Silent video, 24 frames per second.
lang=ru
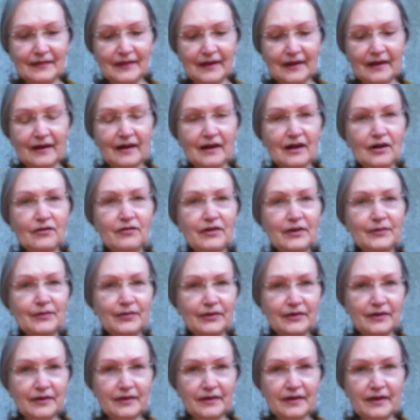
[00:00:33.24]
каковы
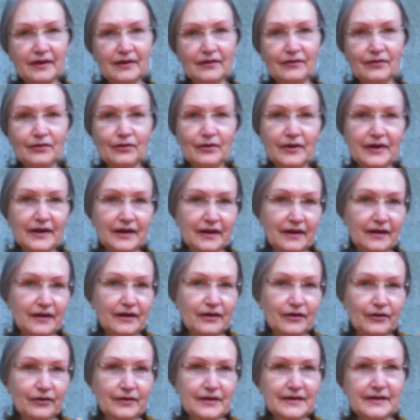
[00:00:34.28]
будут его или
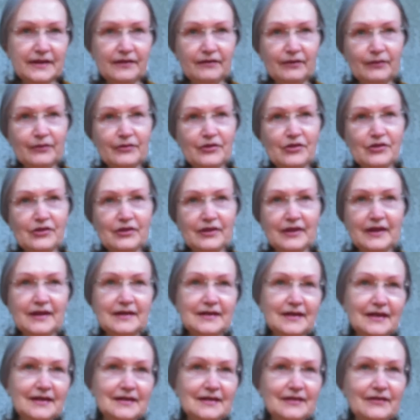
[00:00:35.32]
ее, если вы мужчина,
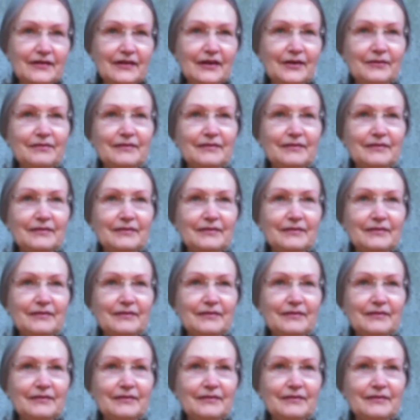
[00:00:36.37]
действия.